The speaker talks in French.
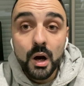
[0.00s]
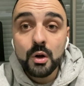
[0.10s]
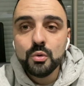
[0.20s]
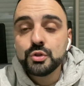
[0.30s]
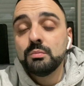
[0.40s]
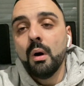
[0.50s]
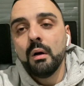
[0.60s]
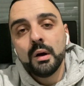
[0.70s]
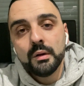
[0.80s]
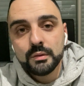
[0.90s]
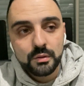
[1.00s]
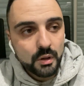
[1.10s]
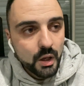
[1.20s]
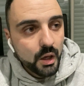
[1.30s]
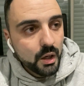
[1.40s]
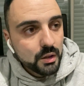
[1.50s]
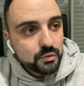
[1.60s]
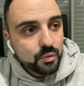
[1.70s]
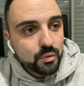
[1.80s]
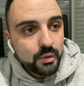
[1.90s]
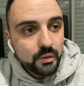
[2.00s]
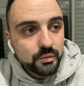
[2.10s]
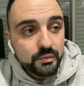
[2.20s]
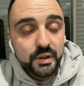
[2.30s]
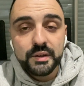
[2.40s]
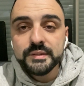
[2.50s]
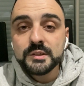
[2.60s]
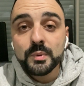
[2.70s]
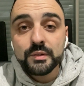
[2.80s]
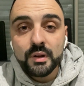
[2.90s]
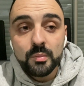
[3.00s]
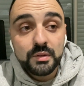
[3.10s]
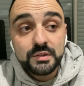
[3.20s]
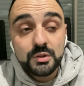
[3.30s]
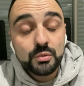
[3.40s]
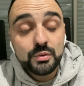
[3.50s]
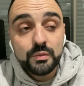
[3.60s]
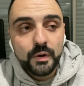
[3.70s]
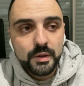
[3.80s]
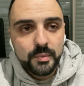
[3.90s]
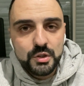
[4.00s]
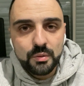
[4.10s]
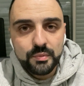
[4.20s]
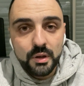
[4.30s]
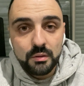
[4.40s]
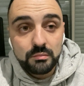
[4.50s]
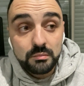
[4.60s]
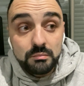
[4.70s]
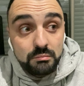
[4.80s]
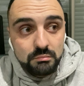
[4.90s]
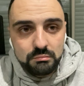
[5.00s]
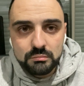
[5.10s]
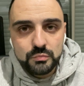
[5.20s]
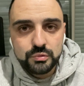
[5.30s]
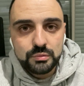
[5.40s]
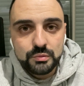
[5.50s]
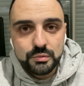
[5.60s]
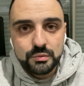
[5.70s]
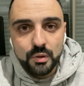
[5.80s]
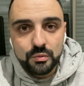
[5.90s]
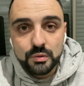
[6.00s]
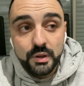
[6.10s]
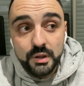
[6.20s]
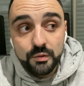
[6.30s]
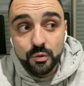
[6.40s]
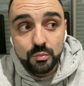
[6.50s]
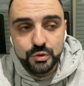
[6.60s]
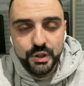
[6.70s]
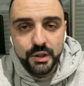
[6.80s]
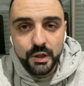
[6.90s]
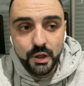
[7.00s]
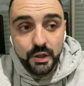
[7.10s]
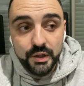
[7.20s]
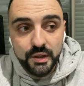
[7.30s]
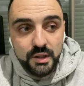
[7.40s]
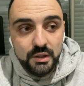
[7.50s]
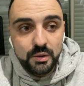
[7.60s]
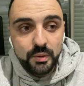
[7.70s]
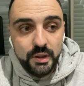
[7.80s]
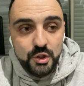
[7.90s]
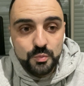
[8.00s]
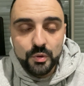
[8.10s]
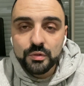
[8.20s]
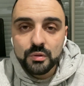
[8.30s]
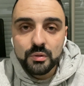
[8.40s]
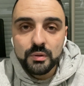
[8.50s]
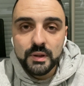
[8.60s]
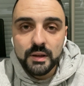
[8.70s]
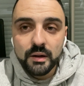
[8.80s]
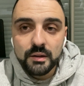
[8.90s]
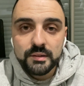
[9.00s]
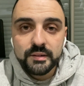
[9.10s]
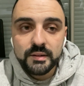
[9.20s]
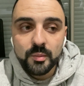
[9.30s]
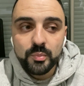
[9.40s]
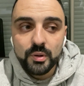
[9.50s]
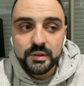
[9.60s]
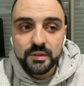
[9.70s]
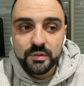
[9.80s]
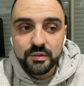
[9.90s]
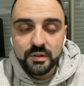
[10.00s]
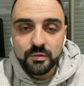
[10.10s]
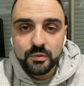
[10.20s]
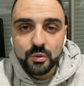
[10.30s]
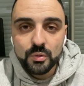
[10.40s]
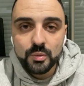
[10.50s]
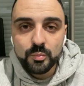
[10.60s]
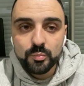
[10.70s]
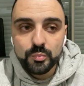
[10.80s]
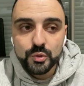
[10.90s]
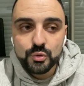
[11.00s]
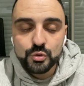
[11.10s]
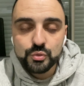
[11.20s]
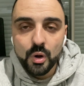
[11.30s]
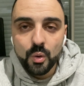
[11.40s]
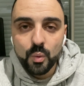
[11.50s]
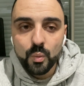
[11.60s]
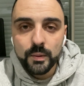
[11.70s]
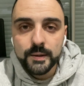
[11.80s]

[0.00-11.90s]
À gauche, moi, Toko, il en devient indispensable. Hein. S'il continue de faire des matchs comme ça, en aucun cas, faut le bouger. Et KDOR, je pense qu'il a cet apport défensif que peu de joueurs ont.